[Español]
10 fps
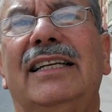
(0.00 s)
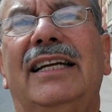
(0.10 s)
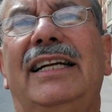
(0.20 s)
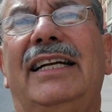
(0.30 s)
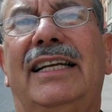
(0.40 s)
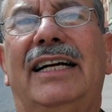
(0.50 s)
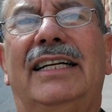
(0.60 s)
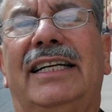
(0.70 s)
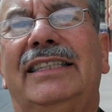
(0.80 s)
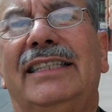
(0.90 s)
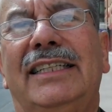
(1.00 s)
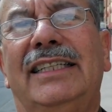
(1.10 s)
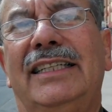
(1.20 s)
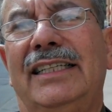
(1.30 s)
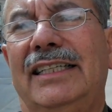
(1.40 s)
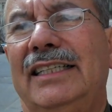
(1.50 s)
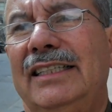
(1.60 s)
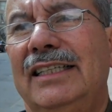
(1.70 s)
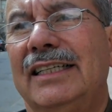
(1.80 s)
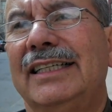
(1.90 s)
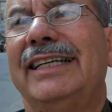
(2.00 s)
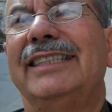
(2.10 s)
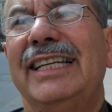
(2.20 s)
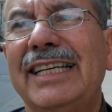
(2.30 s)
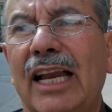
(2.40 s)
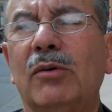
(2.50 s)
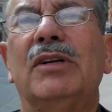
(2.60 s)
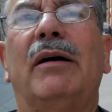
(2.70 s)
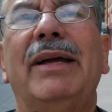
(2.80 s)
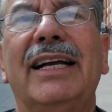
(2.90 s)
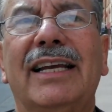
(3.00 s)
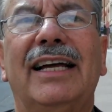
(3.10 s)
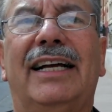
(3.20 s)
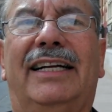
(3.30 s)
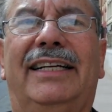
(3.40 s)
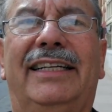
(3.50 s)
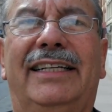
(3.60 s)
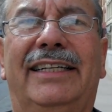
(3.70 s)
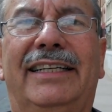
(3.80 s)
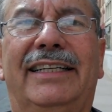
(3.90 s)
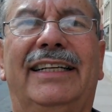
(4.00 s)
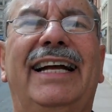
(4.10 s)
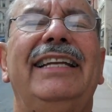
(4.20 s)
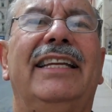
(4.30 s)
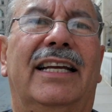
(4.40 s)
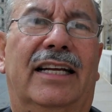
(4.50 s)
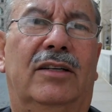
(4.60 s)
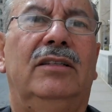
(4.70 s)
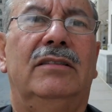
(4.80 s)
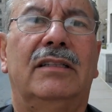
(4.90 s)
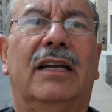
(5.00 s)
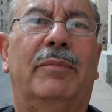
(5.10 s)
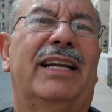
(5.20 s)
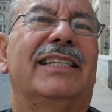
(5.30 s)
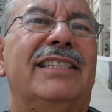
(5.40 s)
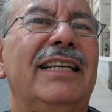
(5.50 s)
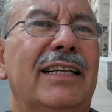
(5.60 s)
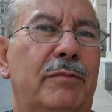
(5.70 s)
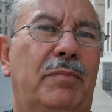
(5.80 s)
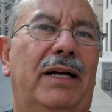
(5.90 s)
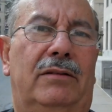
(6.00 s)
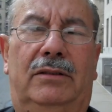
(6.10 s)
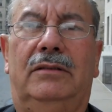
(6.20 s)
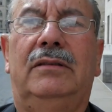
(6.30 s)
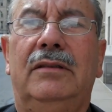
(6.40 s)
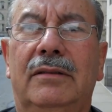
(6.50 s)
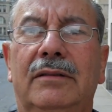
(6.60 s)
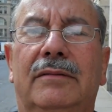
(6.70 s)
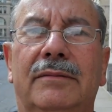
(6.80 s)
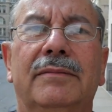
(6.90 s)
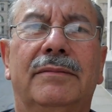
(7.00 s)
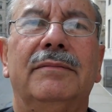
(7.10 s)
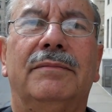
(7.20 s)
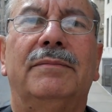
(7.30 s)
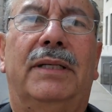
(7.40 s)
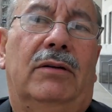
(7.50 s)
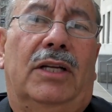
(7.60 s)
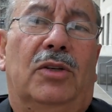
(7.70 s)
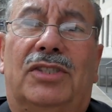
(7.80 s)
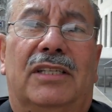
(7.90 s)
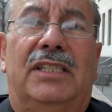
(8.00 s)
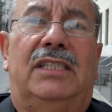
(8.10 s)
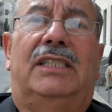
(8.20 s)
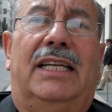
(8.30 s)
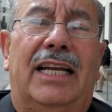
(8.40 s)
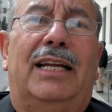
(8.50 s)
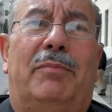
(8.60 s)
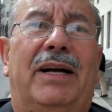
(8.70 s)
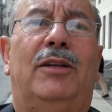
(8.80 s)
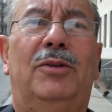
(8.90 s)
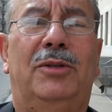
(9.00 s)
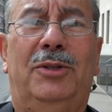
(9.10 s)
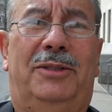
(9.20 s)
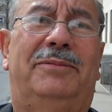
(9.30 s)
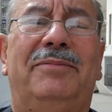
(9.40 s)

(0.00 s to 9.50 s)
que eran este que tenían alguna mezcla eh, étnica, ¿no? Que parecían hispanos, pero que no sé si, eran hispanos o no.